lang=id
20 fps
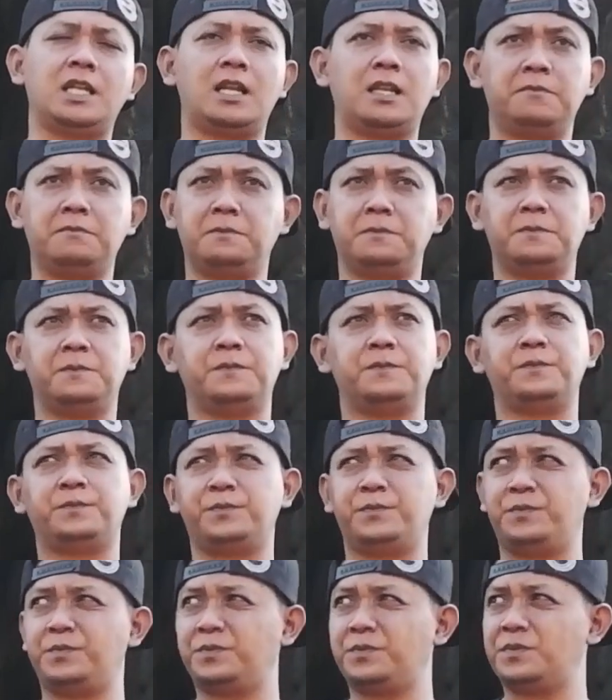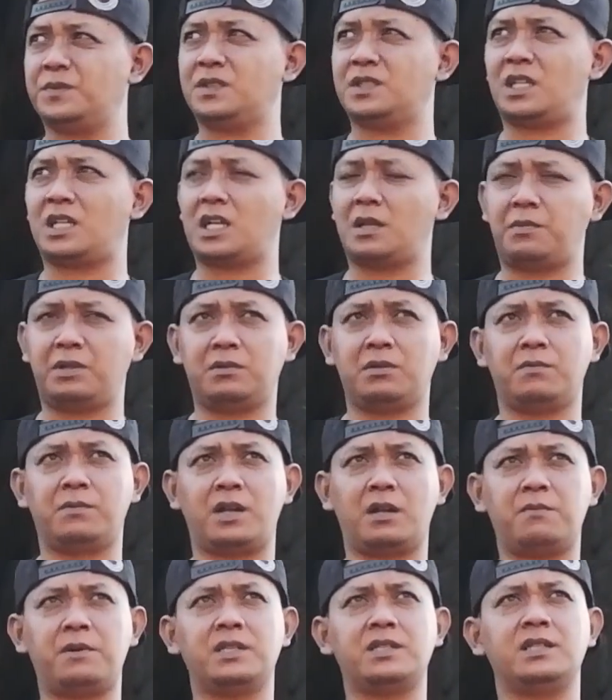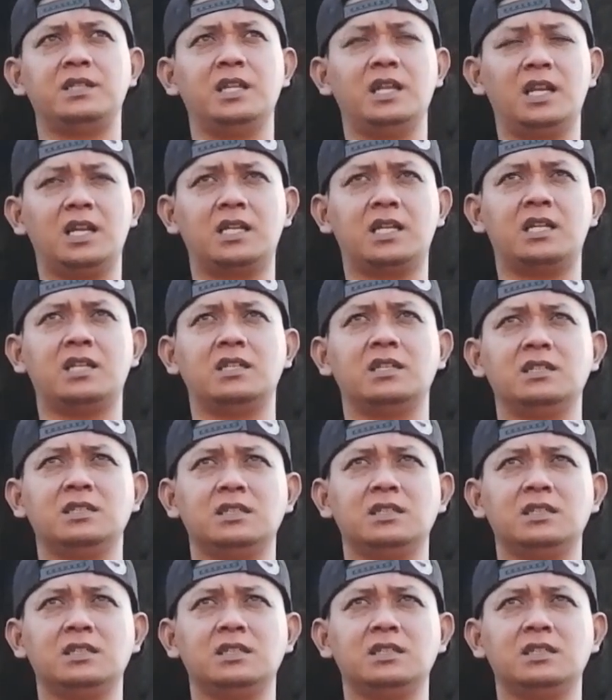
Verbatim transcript: dalam terdapat beberapa jendela dan